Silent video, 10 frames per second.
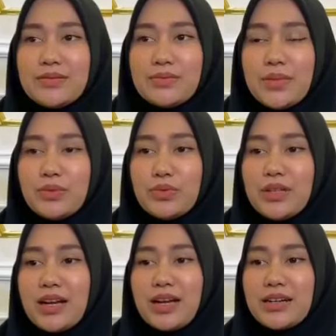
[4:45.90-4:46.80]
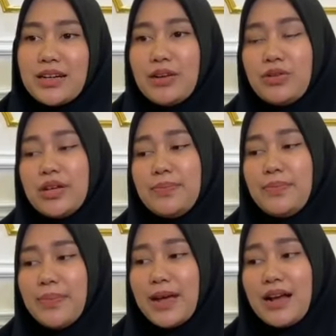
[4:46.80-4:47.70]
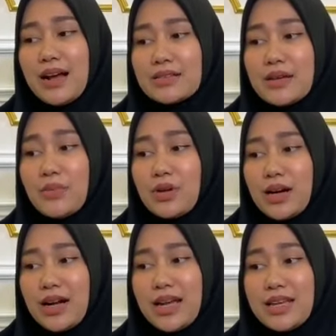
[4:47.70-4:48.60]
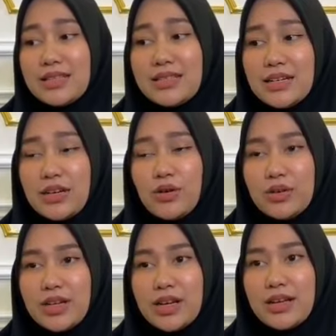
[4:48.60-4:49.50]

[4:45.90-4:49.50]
Jadi Riko sudah minta maaf langsung saat di kafe.